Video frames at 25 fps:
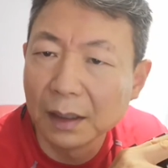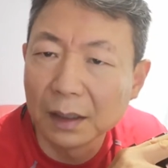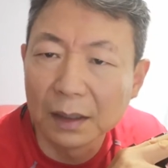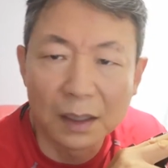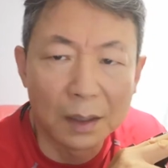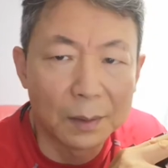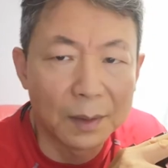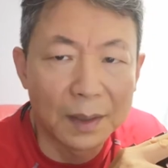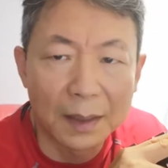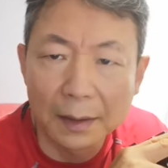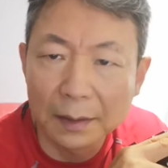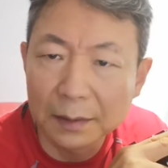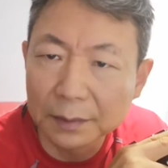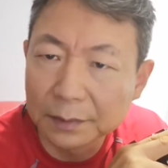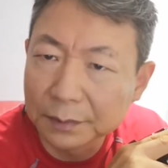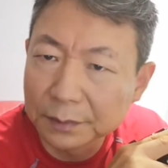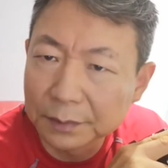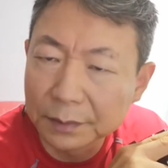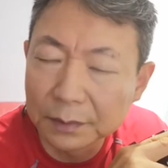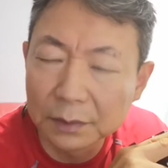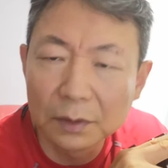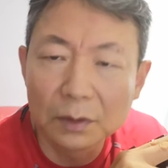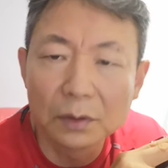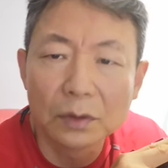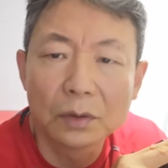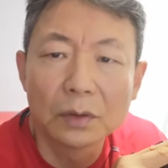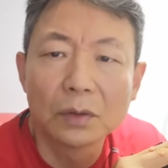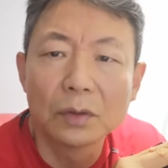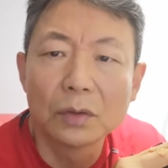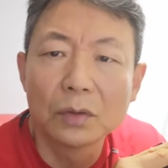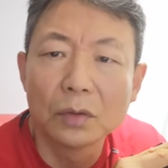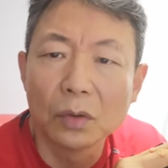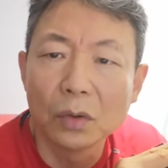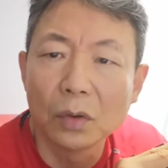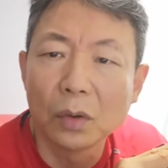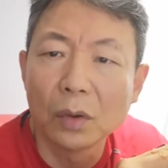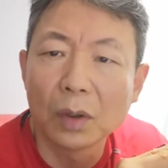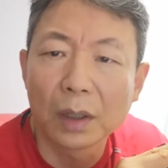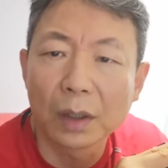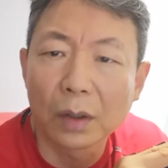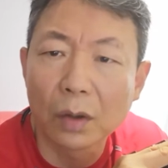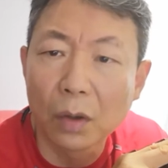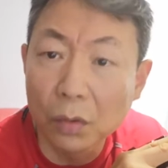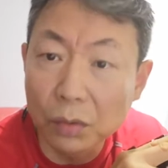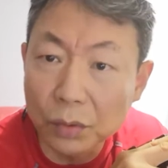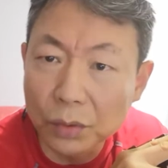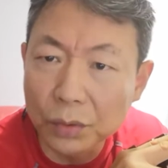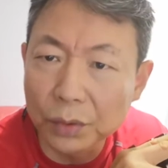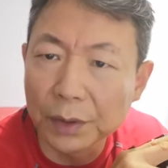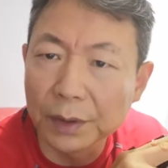那么中国的
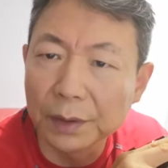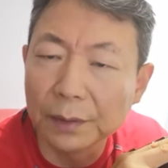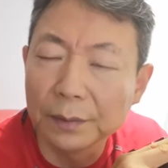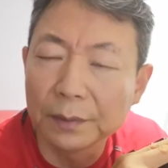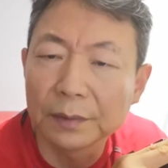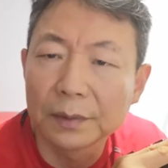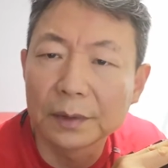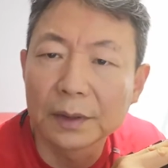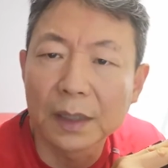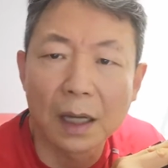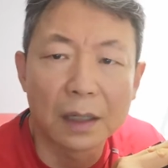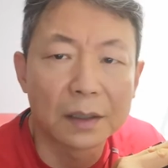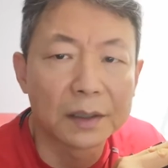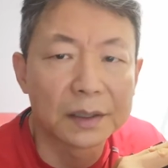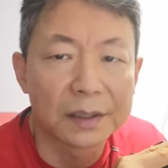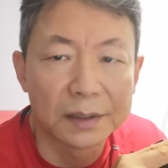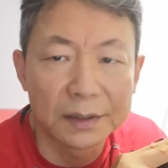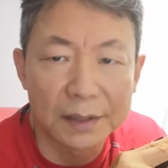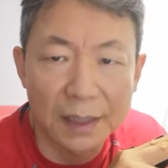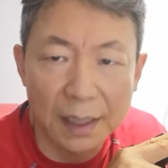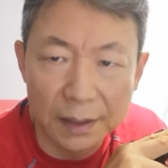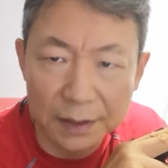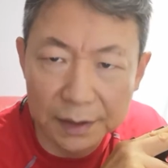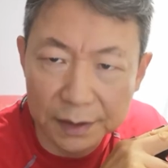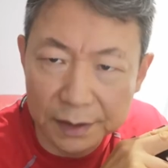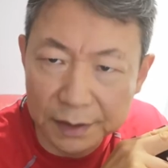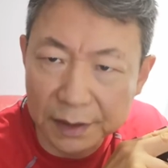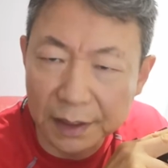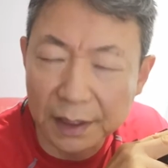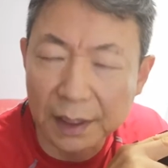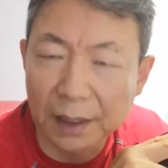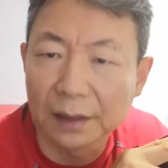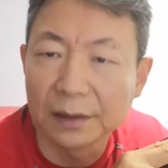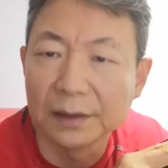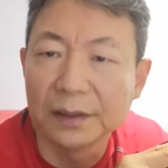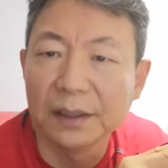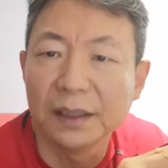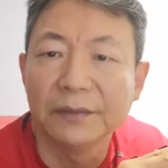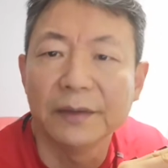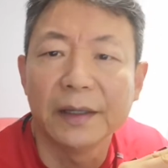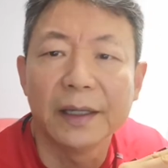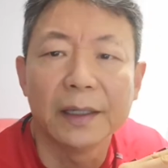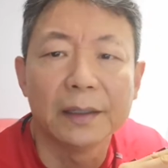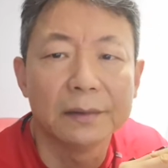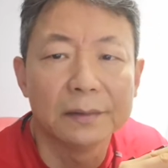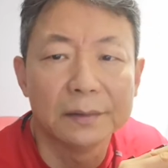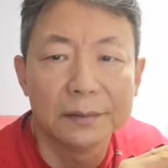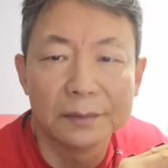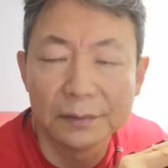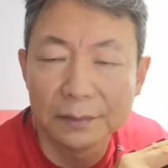空军当时在世界上地
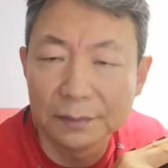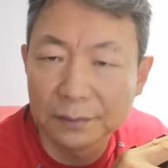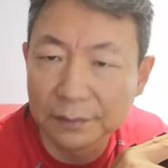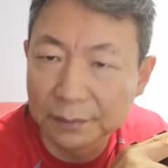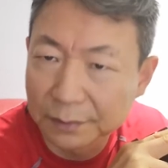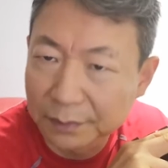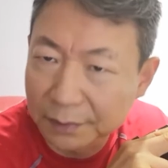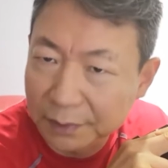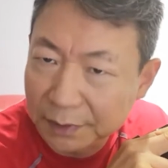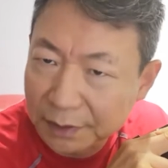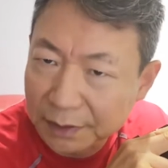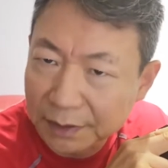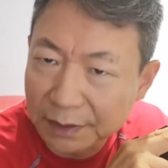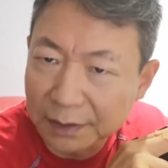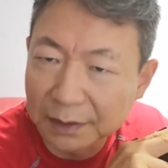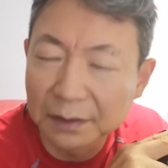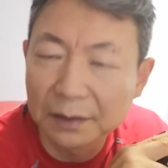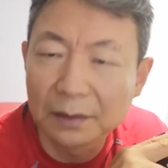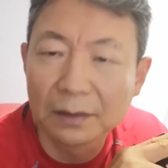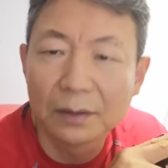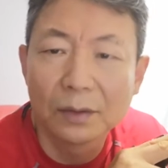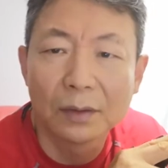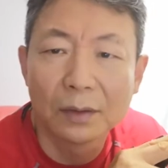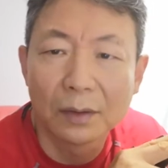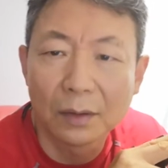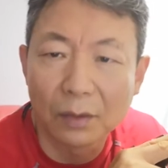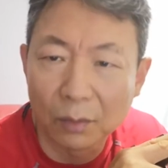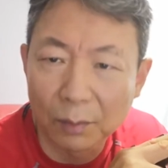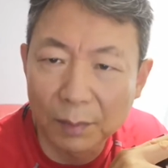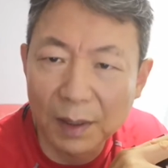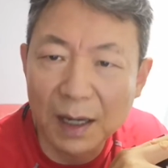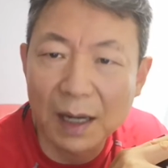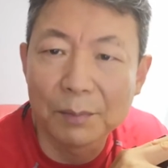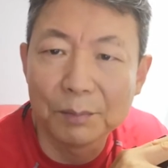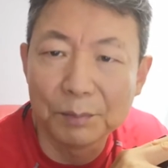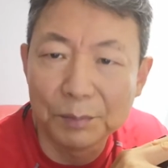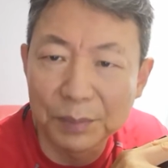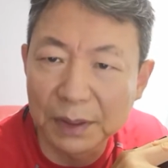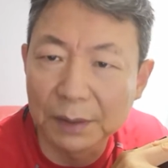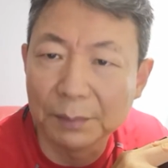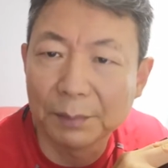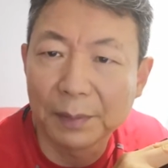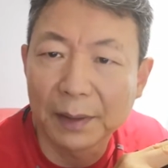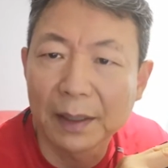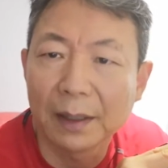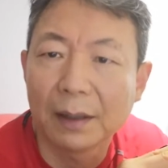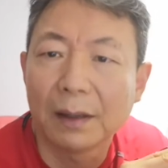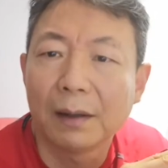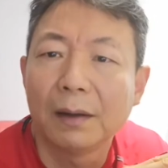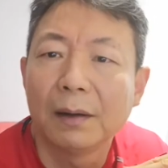位恐怕比
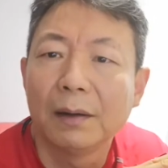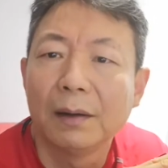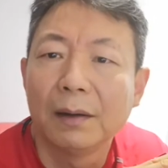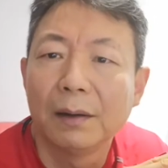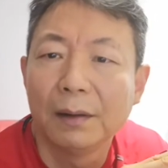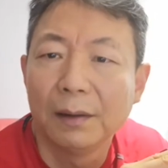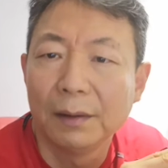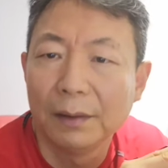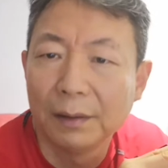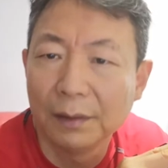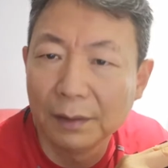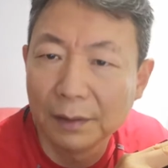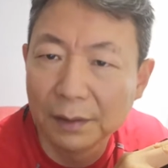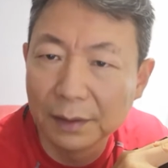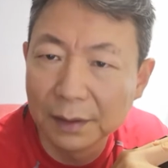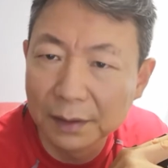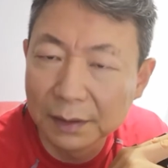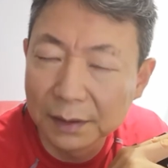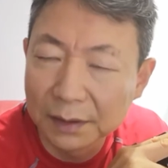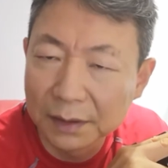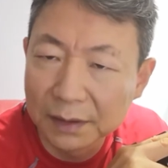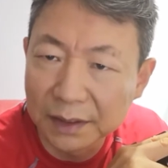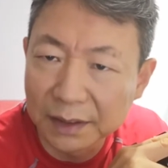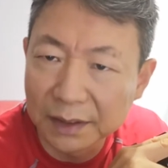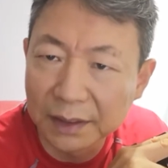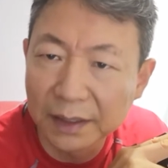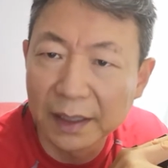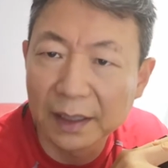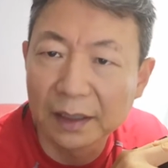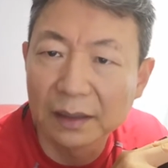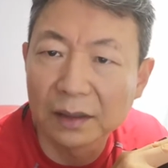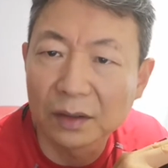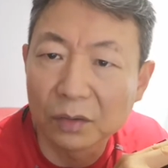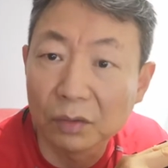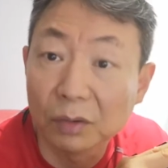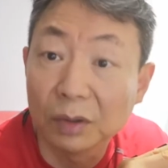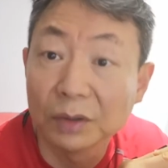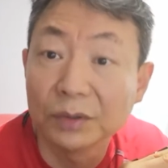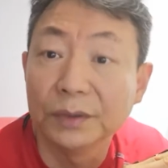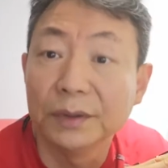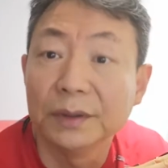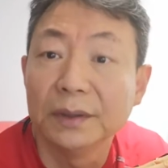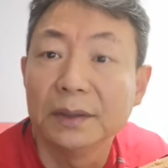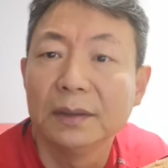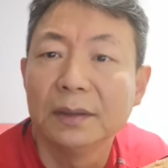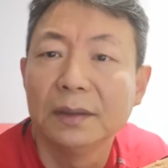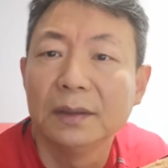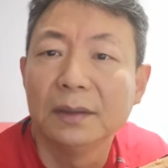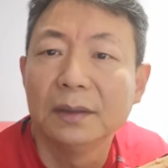不了今天的国军。